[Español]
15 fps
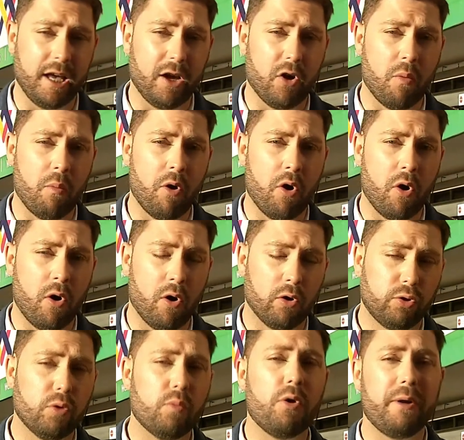Y
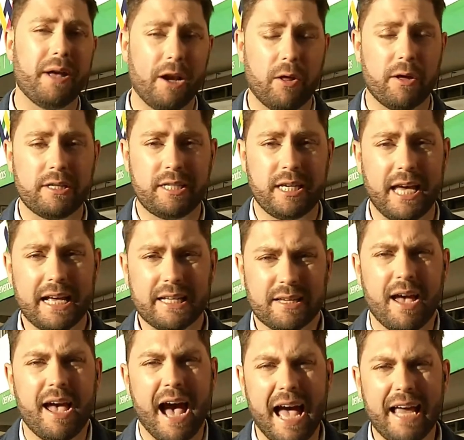como tú muy bien lo
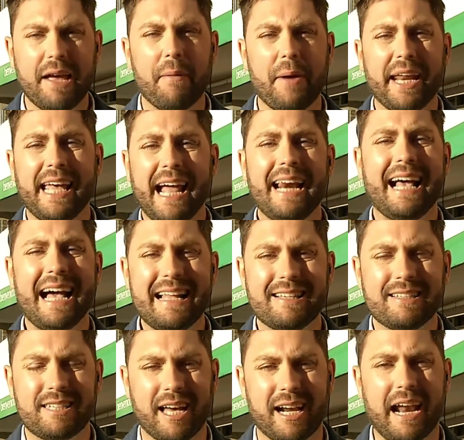decías, hay que ver qué
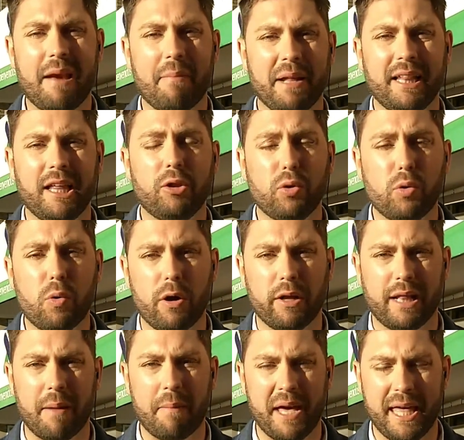alcance realmente tuvo
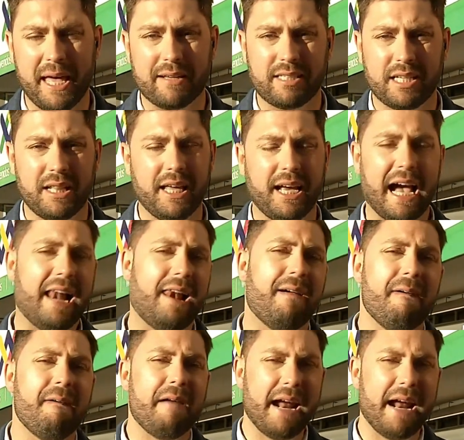esta medida sindical.